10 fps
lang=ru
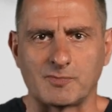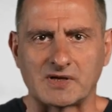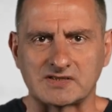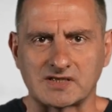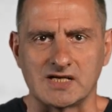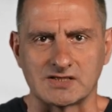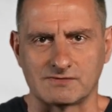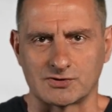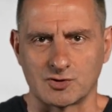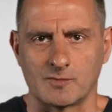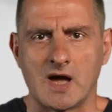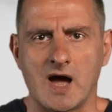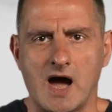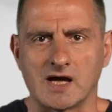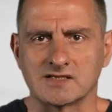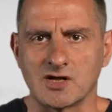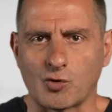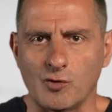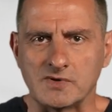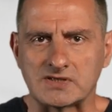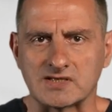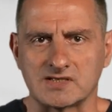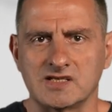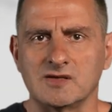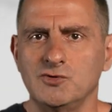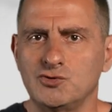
пространства, чтобы ознакомиться с этими